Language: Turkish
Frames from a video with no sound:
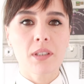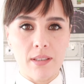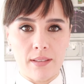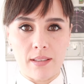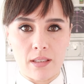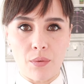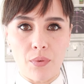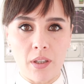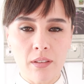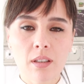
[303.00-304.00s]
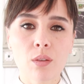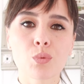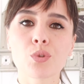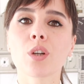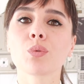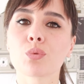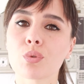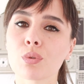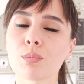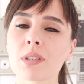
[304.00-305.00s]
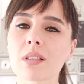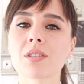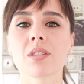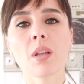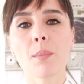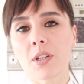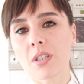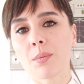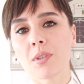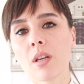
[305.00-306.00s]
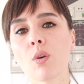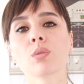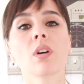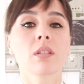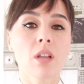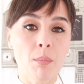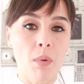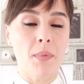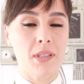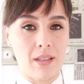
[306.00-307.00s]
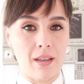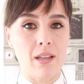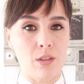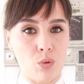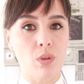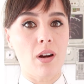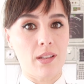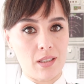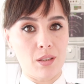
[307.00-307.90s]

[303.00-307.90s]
bir kritik safhada uçağın uçurulması dışında başka bir şeye odaklanmaması gerektiği olarak